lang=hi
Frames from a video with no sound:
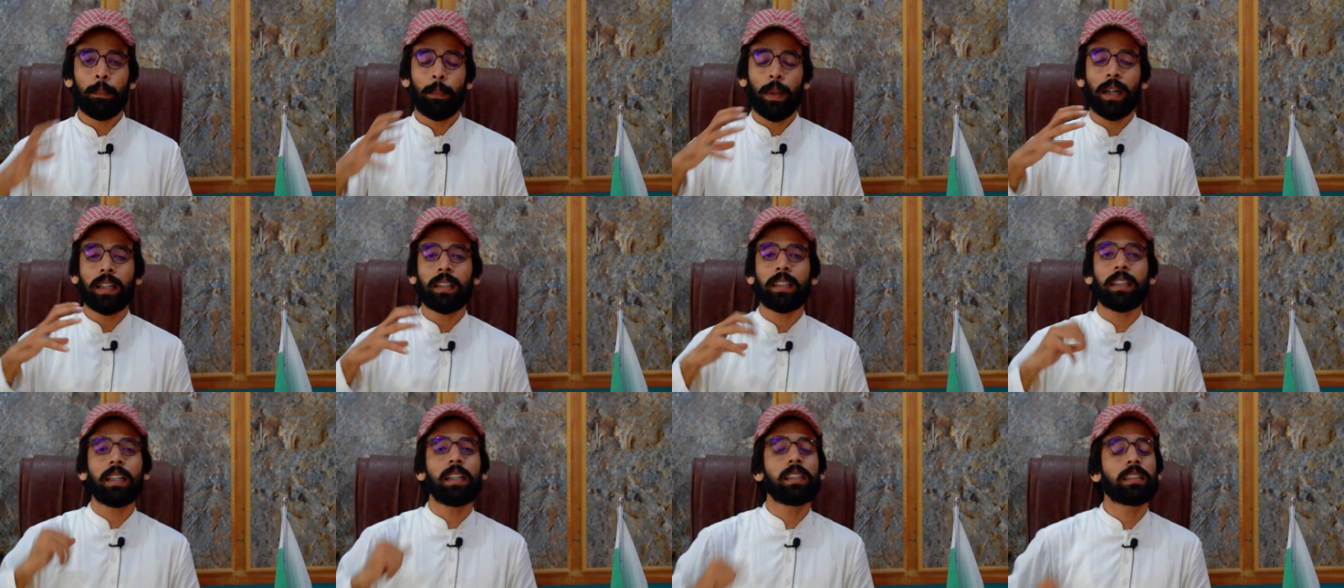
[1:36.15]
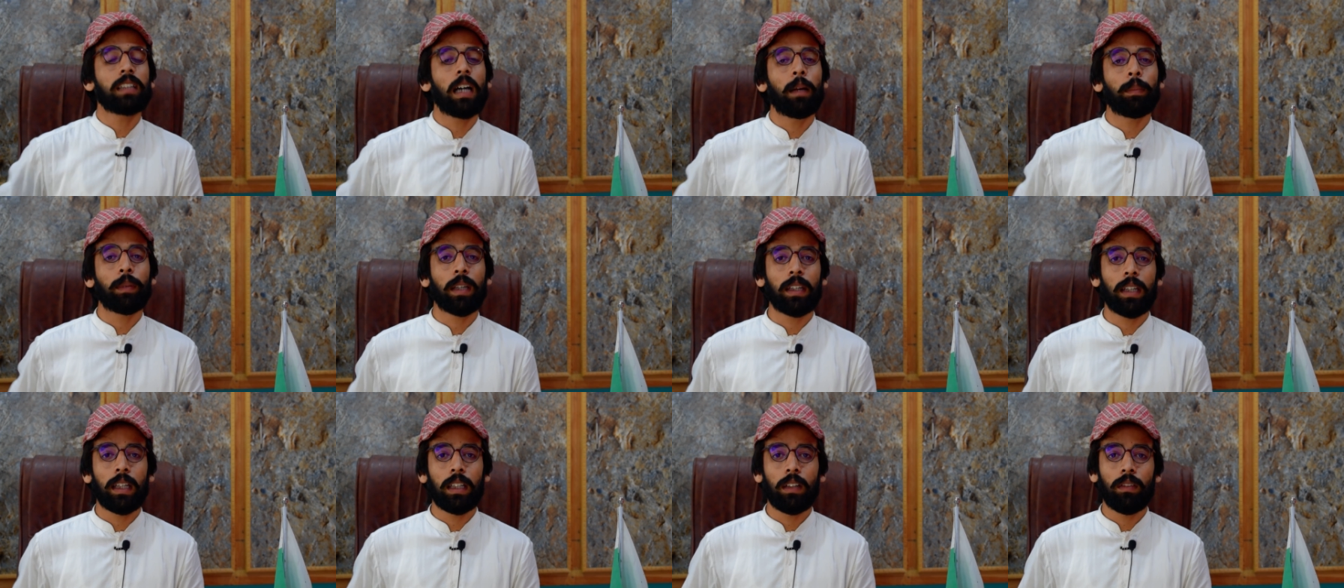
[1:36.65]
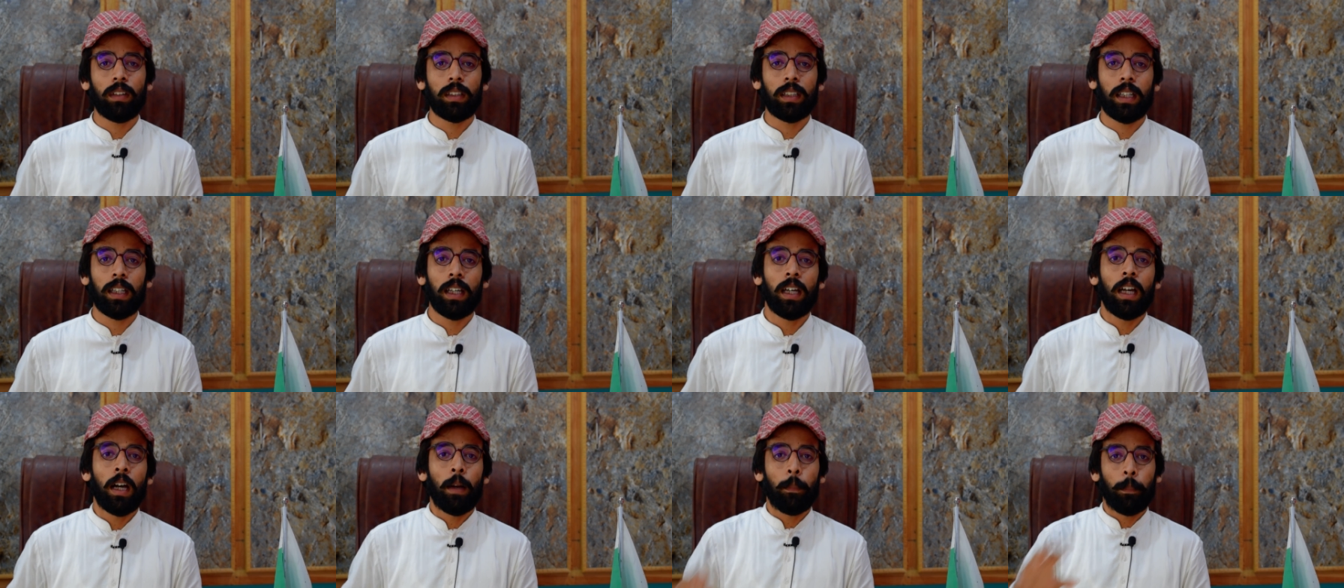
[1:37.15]
प्रैक्टिकल्स आपके नहीं हुए
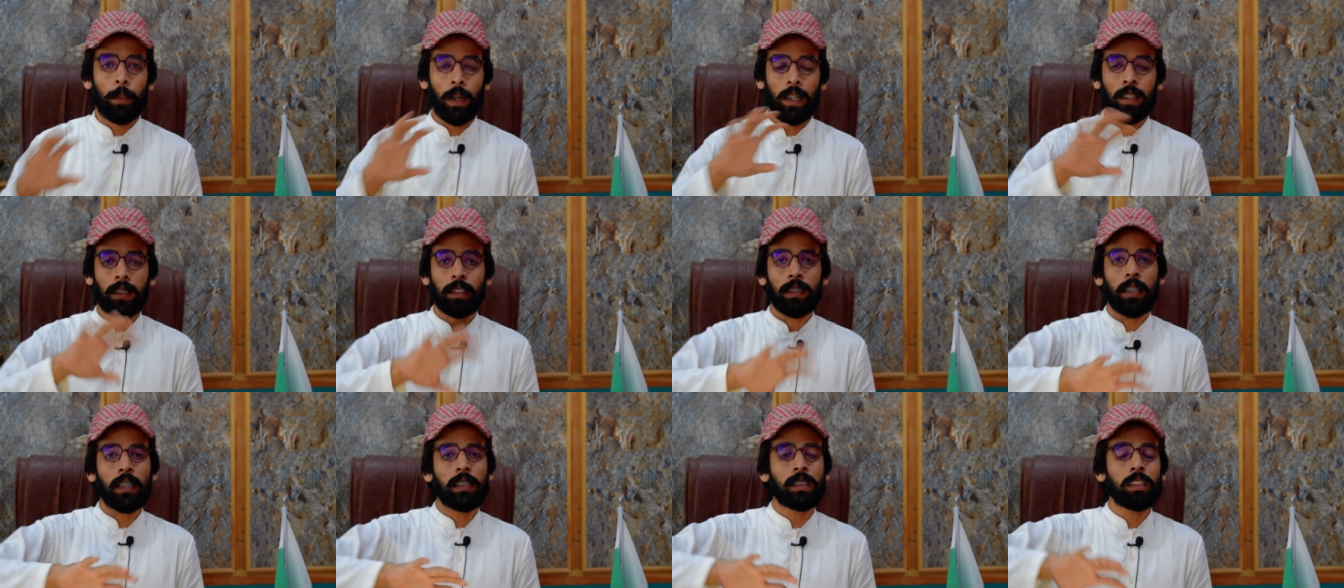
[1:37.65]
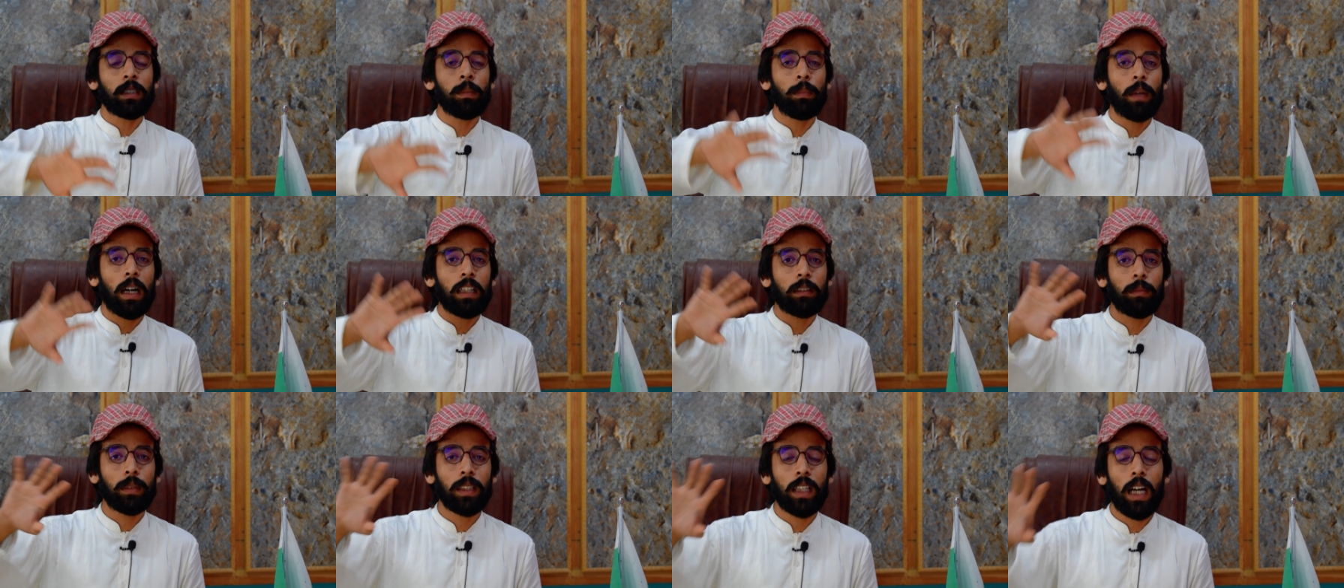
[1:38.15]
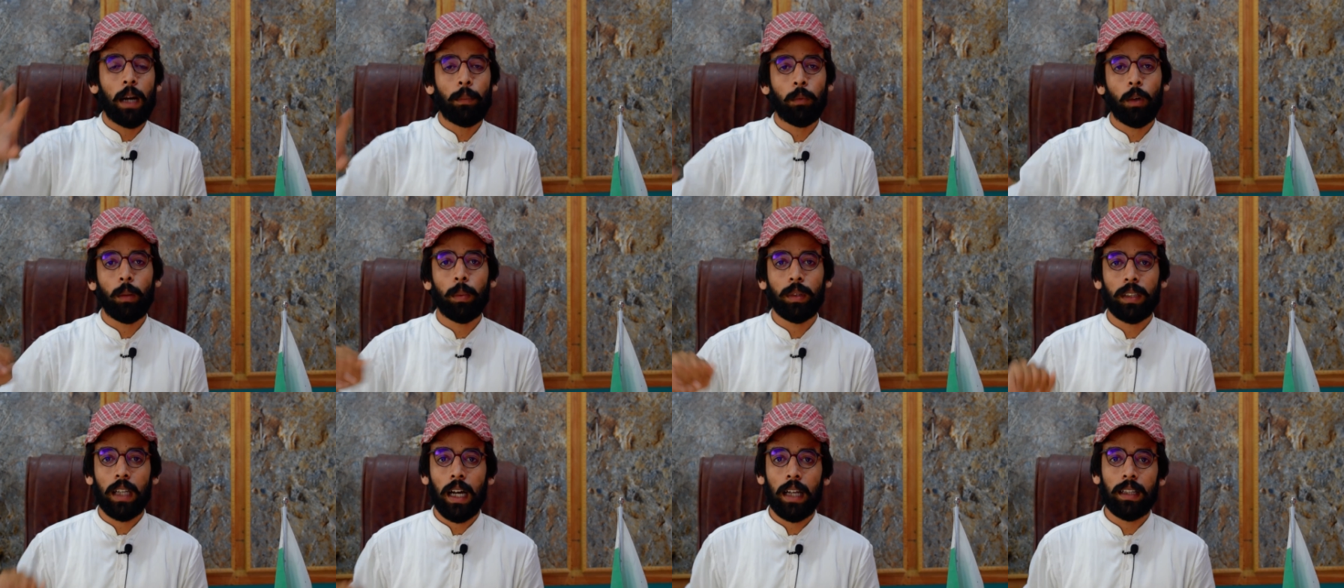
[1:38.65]
थे प्रैक्टिकल्स की बात मैंने
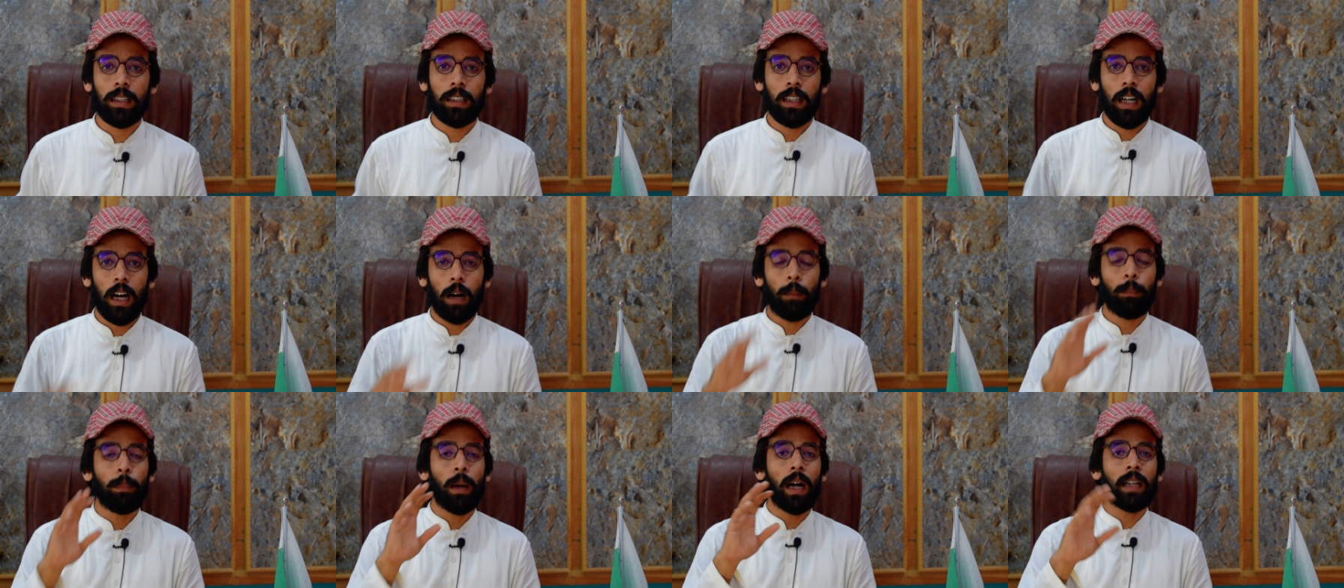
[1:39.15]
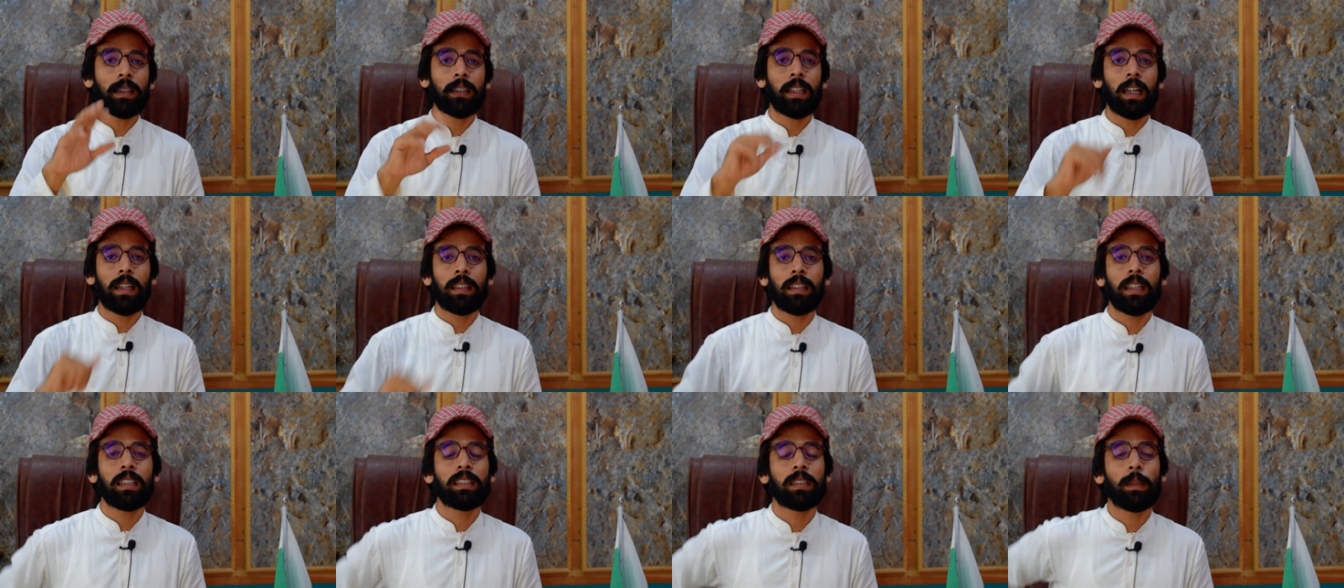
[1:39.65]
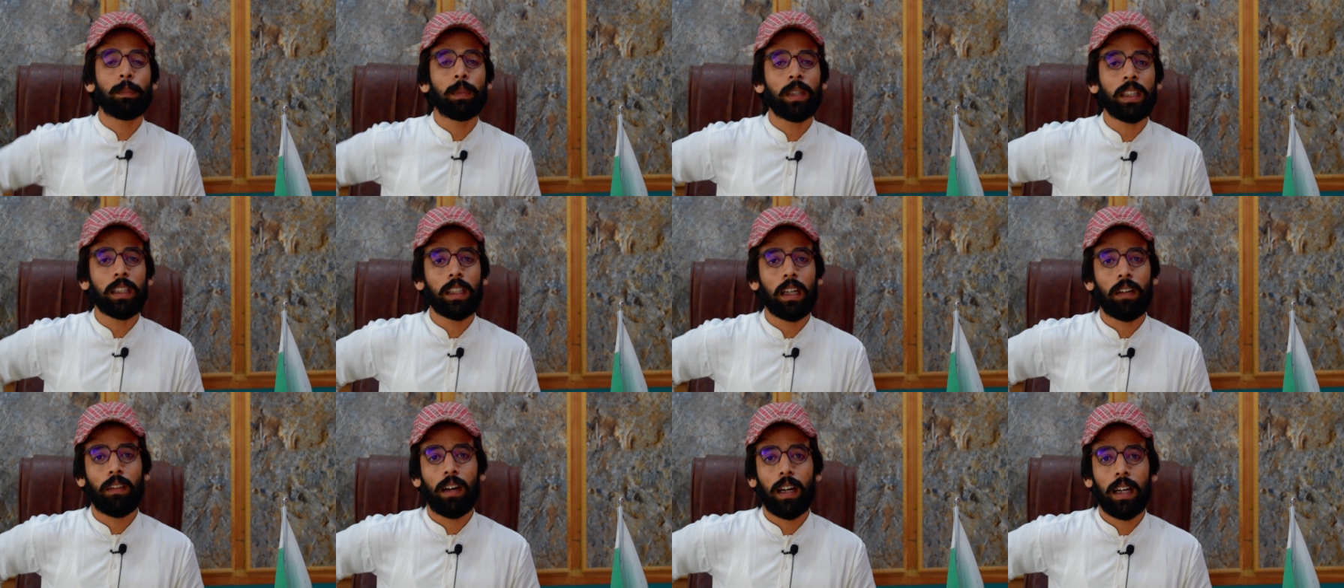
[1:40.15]
आपको बता दी अब बात करते हैं
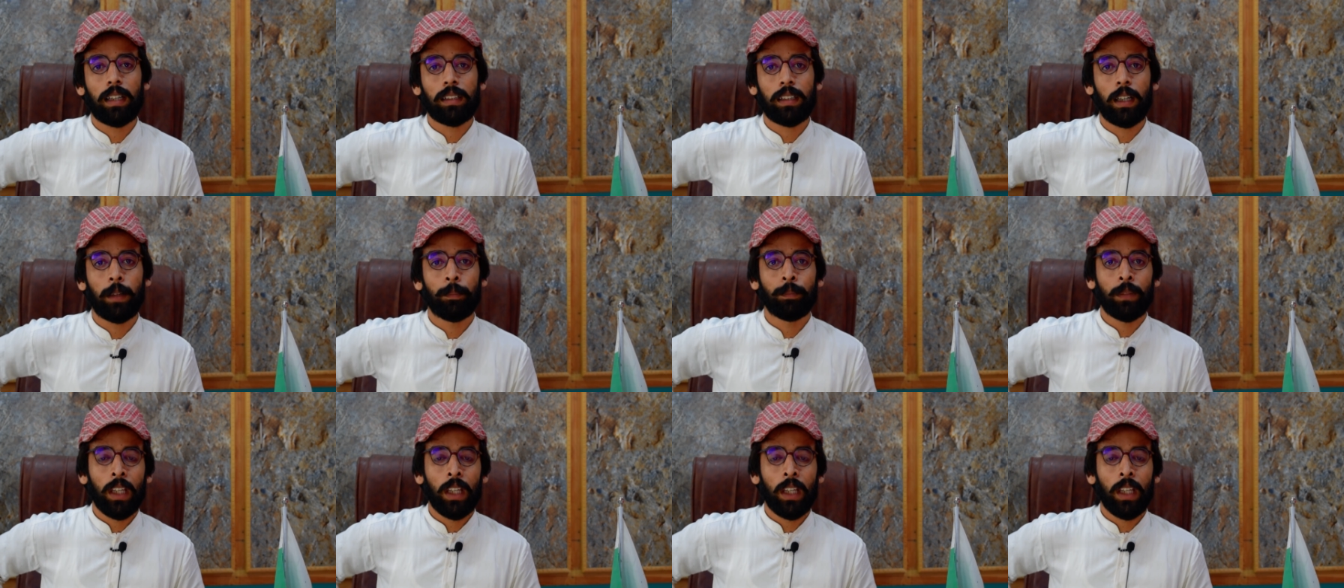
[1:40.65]
सप्ली के हवाले से